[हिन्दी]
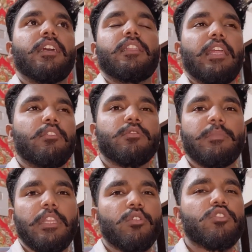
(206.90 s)
लाइक
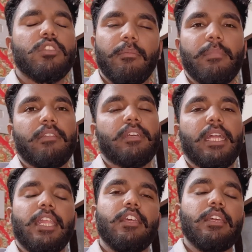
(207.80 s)
उसमें ना कुछ नंबर
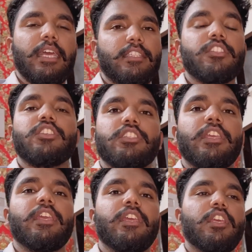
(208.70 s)
वगैरह हैं ऐसी चीज़ें
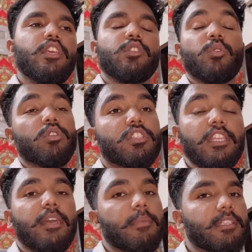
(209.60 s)
हैं तो
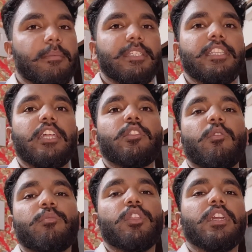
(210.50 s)
इसलिए हमें समझ नहीं आ रही तो
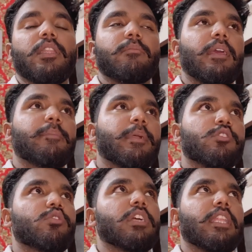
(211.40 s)
वो बोरी कल मैं
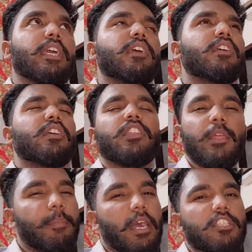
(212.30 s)
परसों जाना
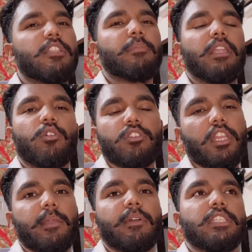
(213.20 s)
नहीं पाँच दिन बाद
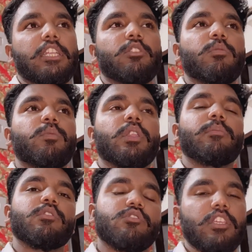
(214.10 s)
डॉक्टर के पास जाना है तो वो बोरी
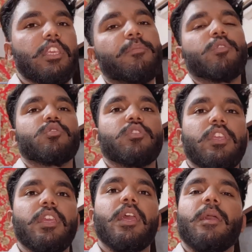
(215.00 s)
मैं उनसे ही पूछूंगी
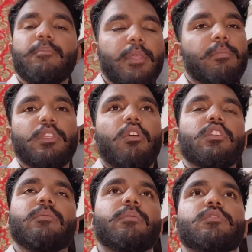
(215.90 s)
फिर
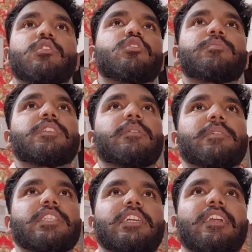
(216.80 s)
बताऊँगी अभी मुझे कुछ भी
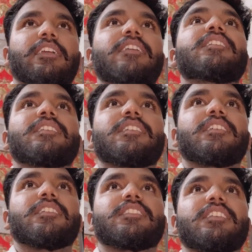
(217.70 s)
समझ नहीं आ रहा
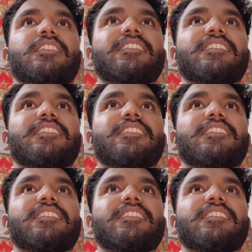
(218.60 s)
है हाँ जी